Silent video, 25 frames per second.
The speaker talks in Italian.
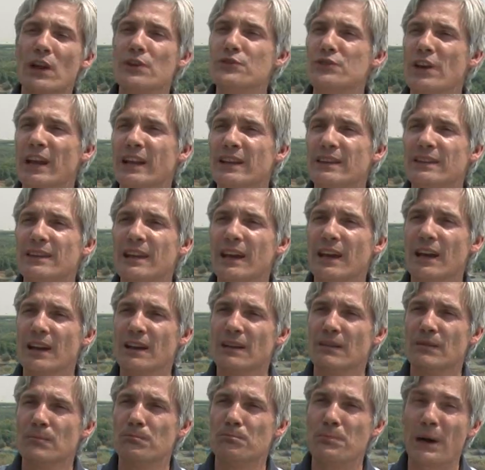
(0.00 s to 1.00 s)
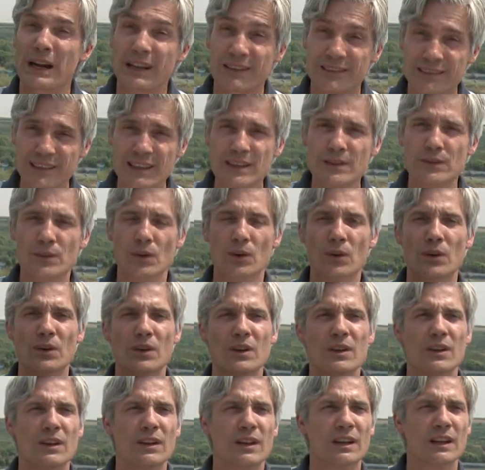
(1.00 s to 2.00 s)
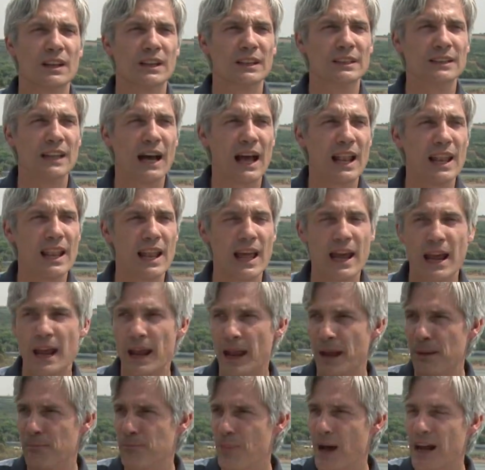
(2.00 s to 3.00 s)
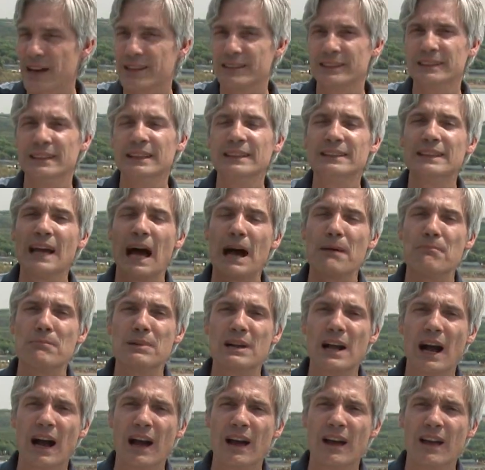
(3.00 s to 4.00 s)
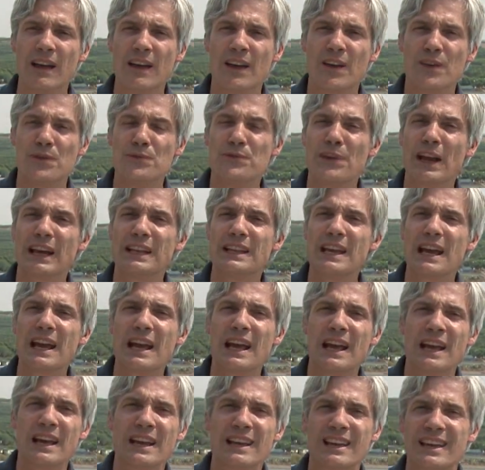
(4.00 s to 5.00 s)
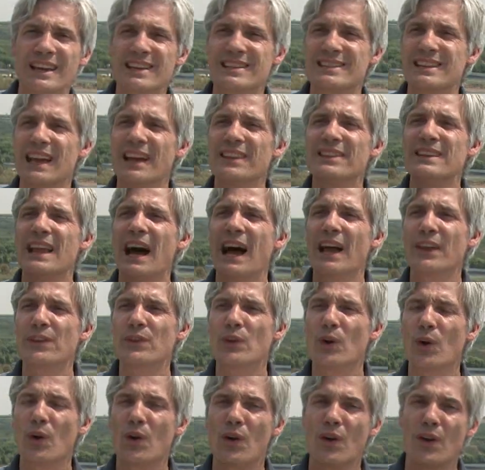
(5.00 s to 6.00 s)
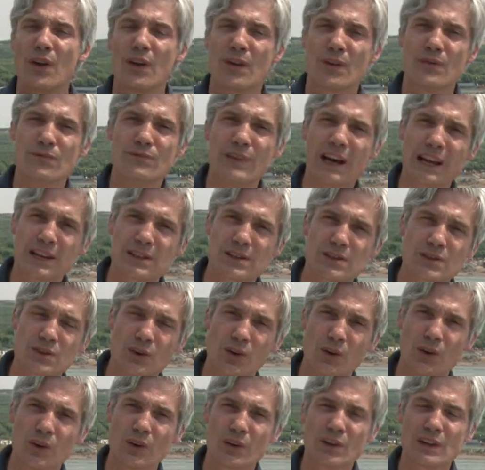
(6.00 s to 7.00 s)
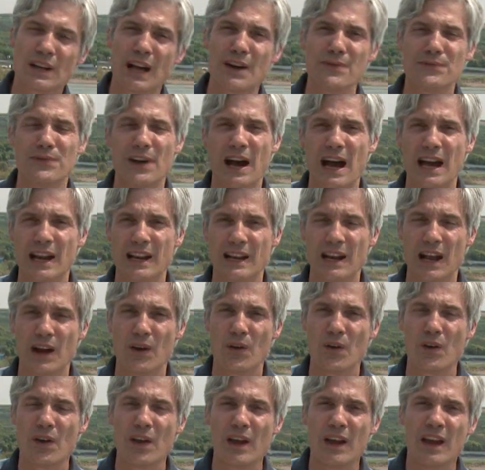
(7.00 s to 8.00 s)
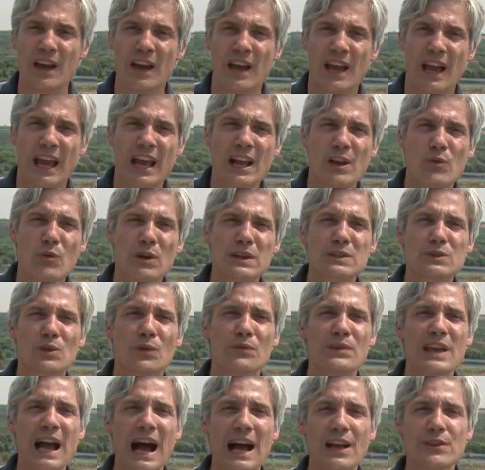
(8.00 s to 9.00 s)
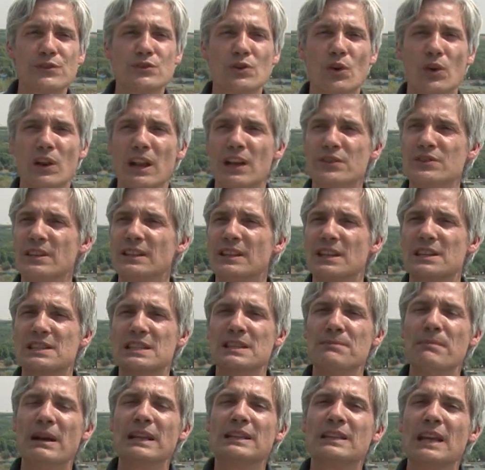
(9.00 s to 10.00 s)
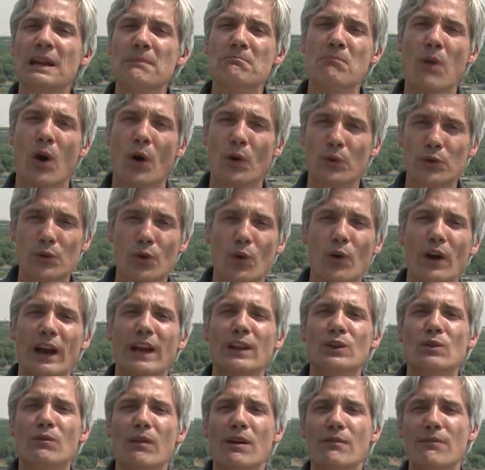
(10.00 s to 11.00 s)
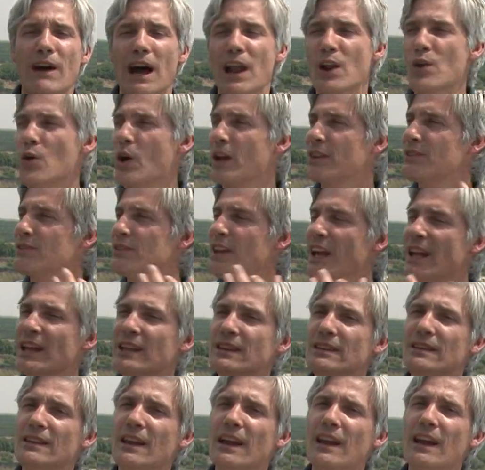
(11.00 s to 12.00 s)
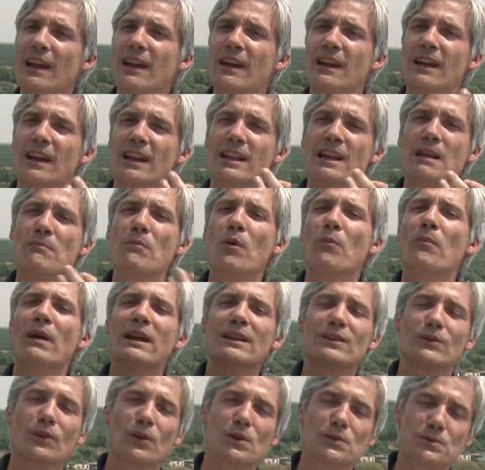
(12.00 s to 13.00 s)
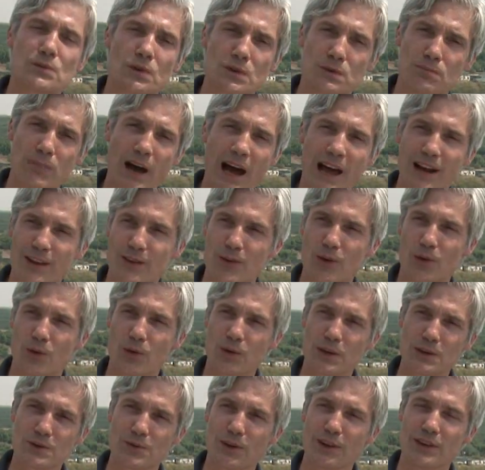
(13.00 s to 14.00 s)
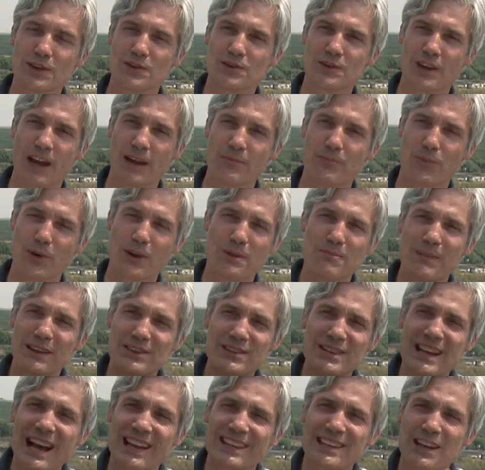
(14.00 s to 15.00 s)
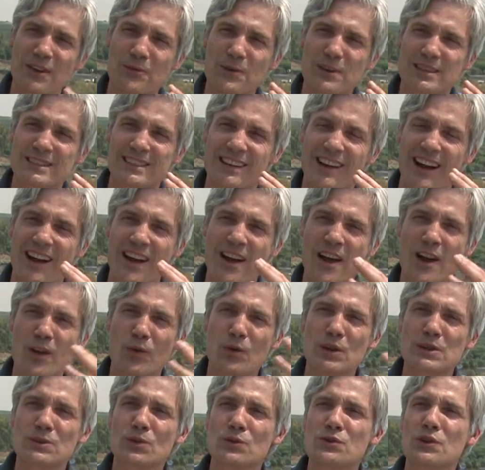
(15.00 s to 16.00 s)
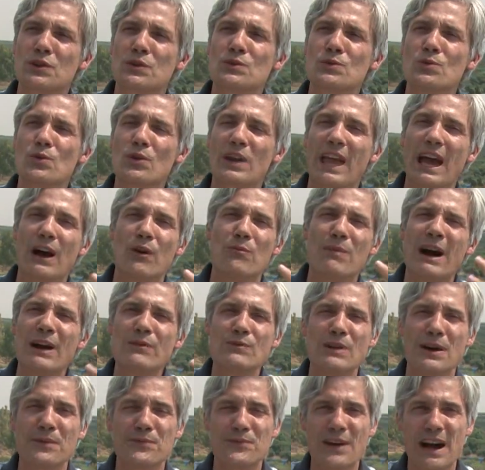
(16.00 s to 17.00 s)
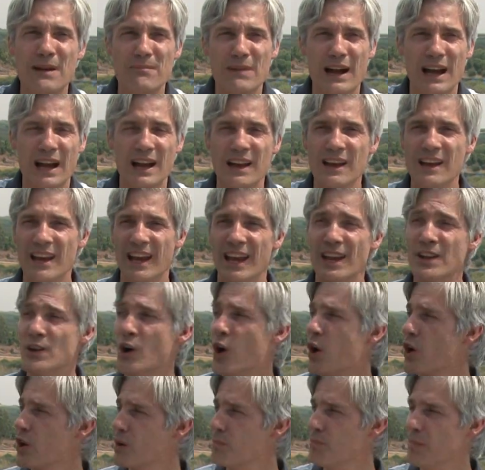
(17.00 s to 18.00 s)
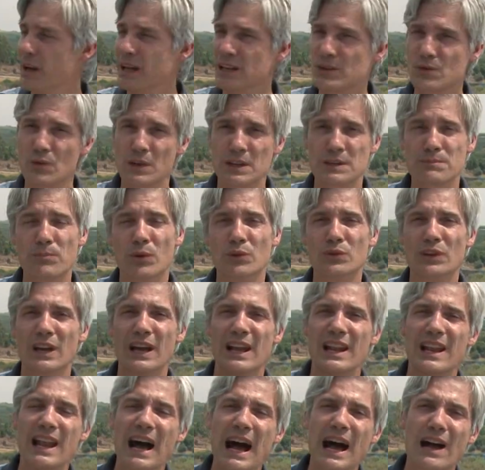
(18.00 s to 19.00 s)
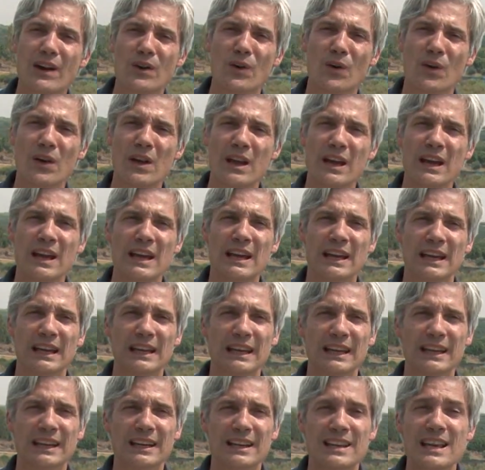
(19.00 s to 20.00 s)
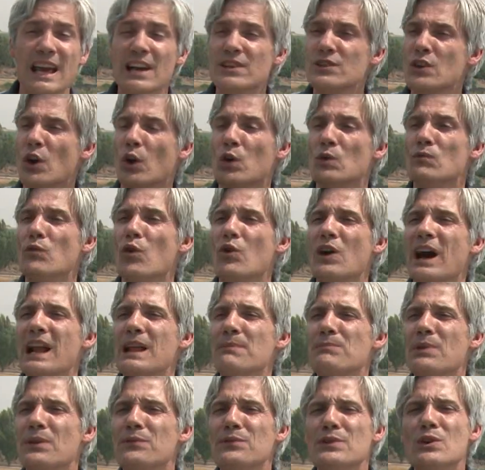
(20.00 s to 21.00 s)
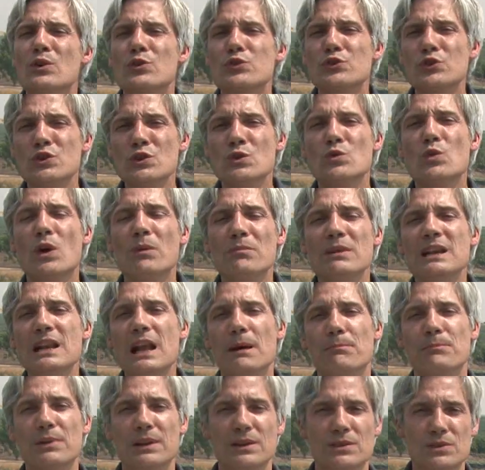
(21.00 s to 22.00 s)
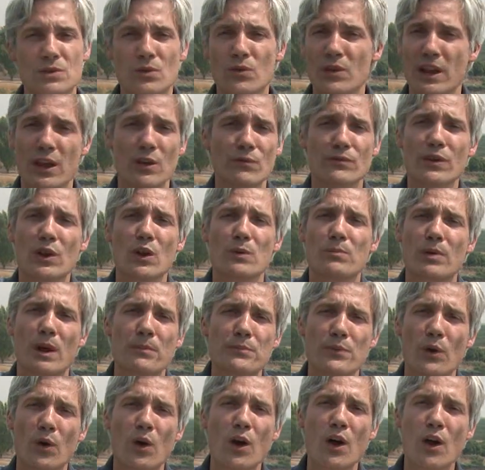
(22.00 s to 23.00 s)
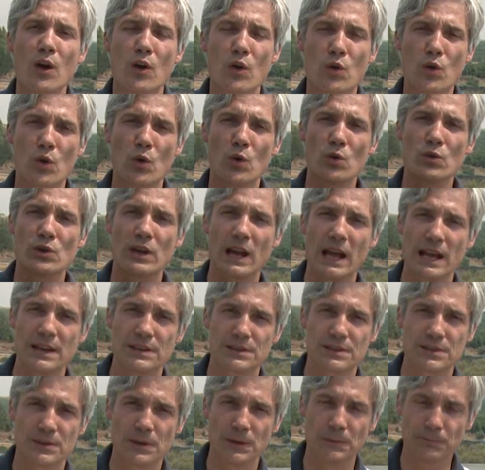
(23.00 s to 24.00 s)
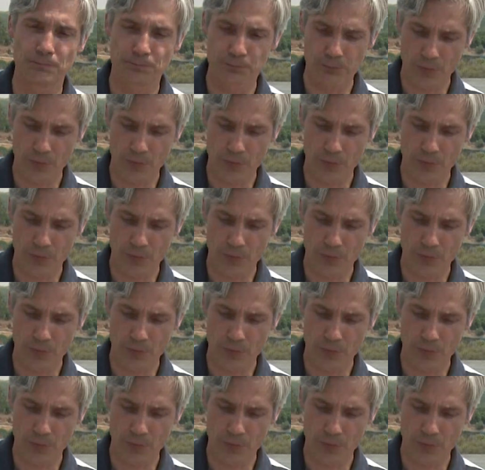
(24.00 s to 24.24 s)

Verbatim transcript: la gente, partito dalle parti di Tabga, vede che sta andando verso Cafarnao. E in questo viaggio la gente si mette in moto e dove va? Lo attende nel momento del suo sbarco con i suoi discepoli. Immaginate questa, questo Gesù che ha ormai una fama enorme sulle sponde del lago e riesce a convocare perfino 5.000 persone, è un vero e proprio congresso.